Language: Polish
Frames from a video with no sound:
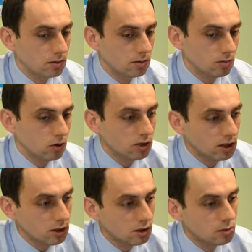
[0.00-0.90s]
można
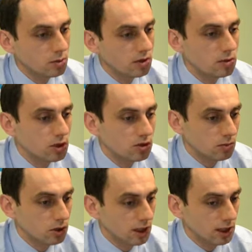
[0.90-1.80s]
też spróbować przez nią
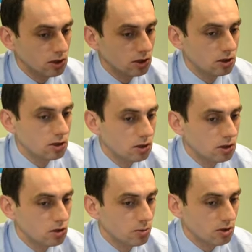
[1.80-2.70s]
przejść i, i,
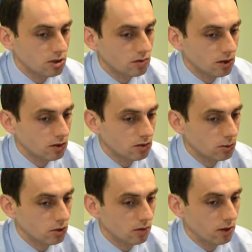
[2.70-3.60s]
coś pozytywnego
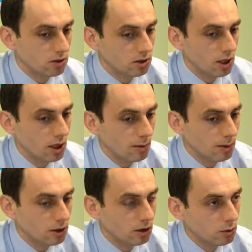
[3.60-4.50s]
zbudować. I mam
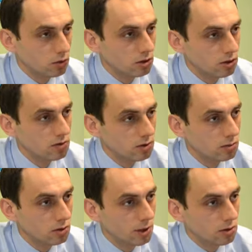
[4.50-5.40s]
takie poczucie, że w tym
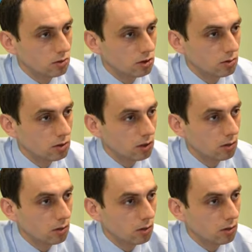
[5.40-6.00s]
przypadku się udało.